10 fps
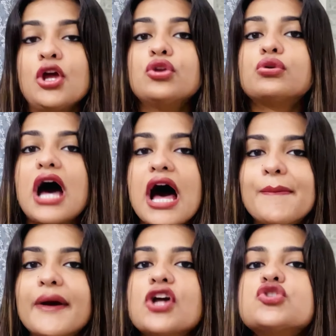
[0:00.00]
तो
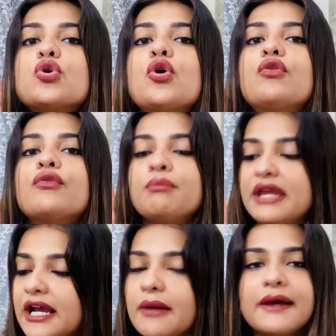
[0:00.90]
आपका जो
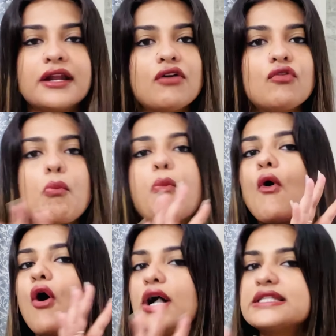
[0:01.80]
मेकअप है ना वो
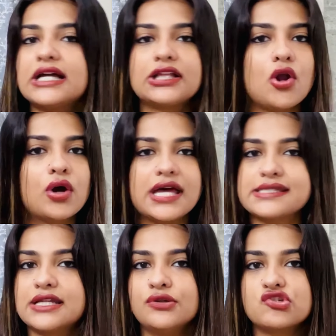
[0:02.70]
बहुत ज्यादा लॉन्ग
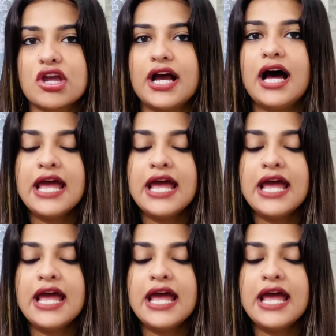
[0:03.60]
लास्टिंग हो जाएगा